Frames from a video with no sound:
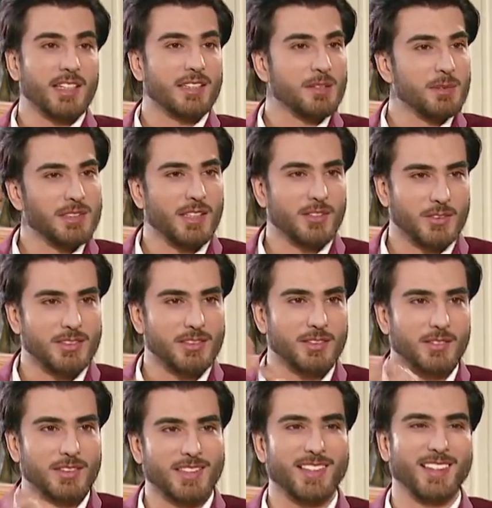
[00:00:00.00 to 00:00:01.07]
गया था मैं साथ हाँ।
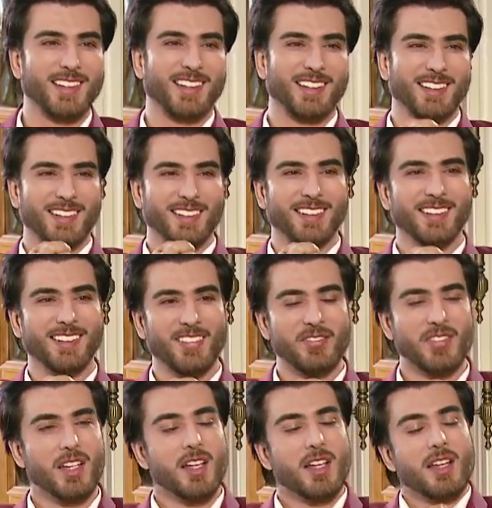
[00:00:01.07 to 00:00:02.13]
उसके कैसा था
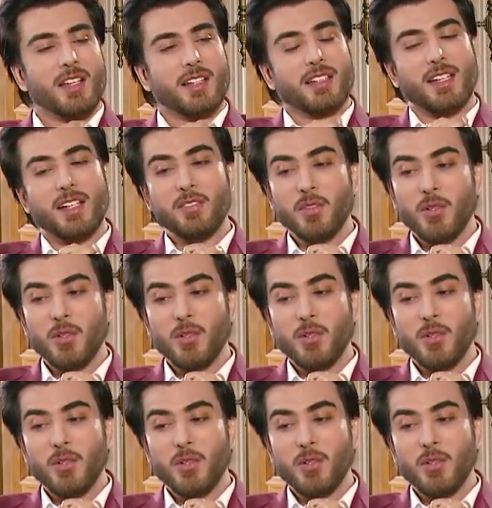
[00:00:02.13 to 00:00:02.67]
वो एक्सपीरियंस